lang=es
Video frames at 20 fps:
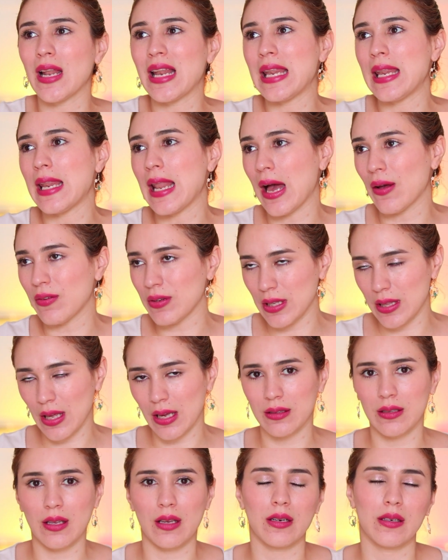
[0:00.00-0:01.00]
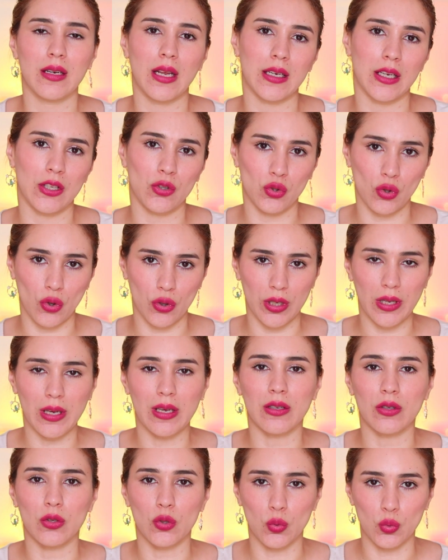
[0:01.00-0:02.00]
la vida eterna que estoy
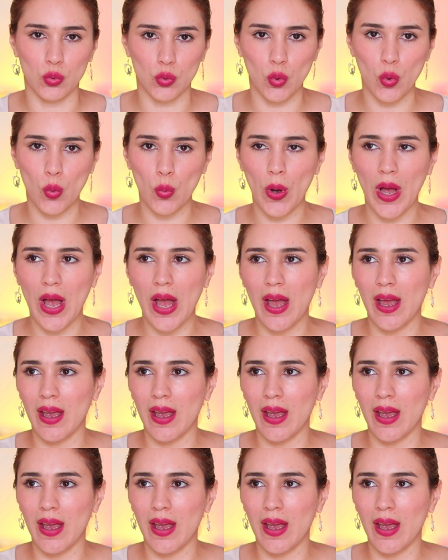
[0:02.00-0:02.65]
en YouTube.